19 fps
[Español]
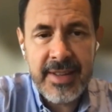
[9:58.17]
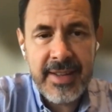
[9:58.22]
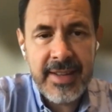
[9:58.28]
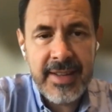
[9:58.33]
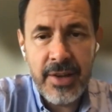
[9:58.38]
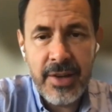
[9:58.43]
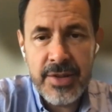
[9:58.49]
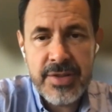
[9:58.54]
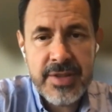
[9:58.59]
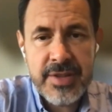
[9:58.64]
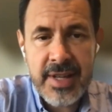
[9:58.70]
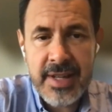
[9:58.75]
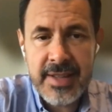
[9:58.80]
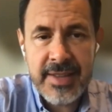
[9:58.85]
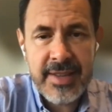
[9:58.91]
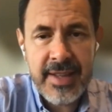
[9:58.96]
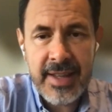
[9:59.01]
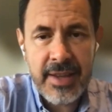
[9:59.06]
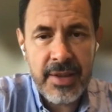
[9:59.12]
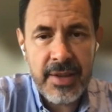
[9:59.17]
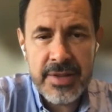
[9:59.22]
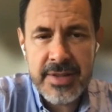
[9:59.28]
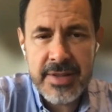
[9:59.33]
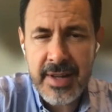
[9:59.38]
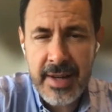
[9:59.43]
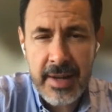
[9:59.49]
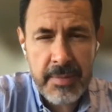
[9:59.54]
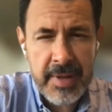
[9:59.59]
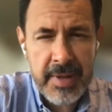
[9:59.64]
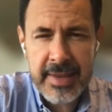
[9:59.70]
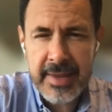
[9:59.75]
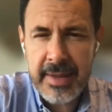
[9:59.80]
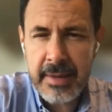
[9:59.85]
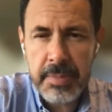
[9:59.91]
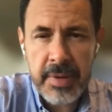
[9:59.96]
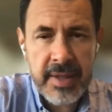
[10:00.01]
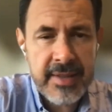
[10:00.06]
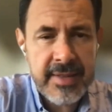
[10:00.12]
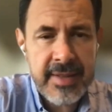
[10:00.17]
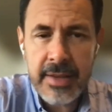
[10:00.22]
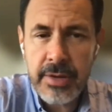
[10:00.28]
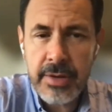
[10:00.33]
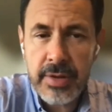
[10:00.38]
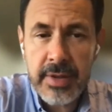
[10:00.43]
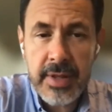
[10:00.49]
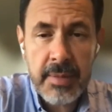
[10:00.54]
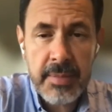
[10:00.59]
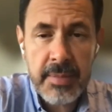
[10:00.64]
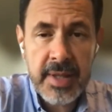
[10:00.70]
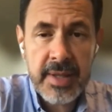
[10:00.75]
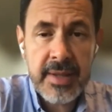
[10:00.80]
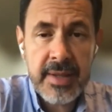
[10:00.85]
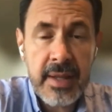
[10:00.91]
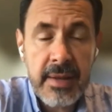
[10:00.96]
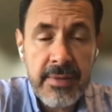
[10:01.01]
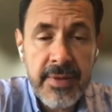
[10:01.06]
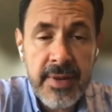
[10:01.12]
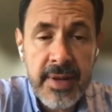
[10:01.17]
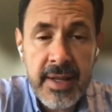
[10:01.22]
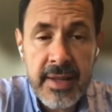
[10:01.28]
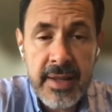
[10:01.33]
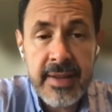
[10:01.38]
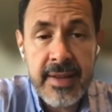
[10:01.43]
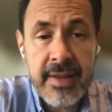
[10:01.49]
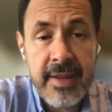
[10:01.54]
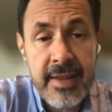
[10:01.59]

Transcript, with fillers: y los 32 realmente piensan totalmente diferente.